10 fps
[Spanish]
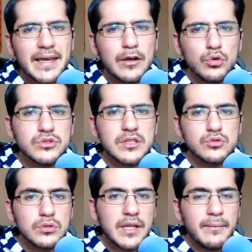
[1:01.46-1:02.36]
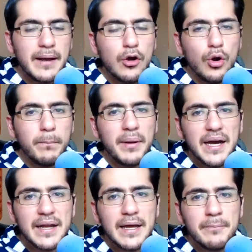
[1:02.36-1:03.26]
que usen su trabajo
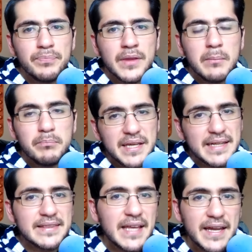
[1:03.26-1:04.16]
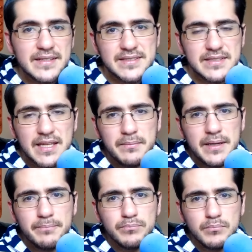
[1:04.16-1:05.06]
para piratear el
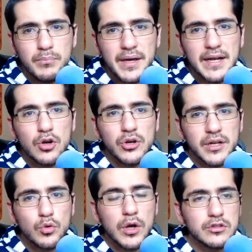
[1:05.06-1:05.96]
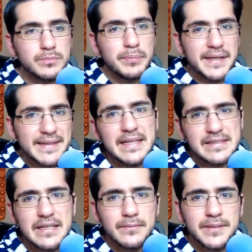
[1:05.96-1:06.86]
sistema, para correr juegos piratas
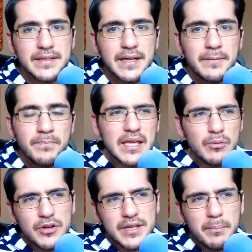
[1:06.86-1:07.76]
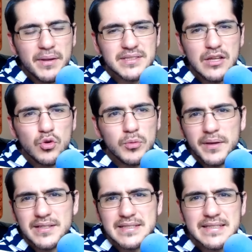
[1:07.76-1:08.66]
en el Vita. Y bueno, ya ha pasado un
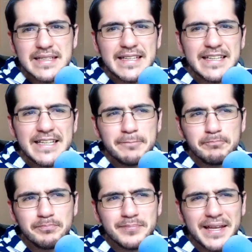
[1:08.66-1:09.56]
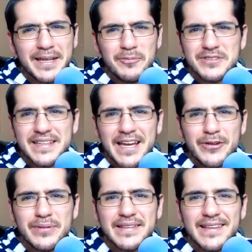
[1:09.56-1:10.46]
mes y tenemos que
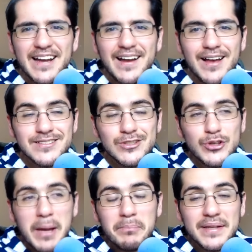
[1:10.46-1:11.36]
el Vita ha sido ya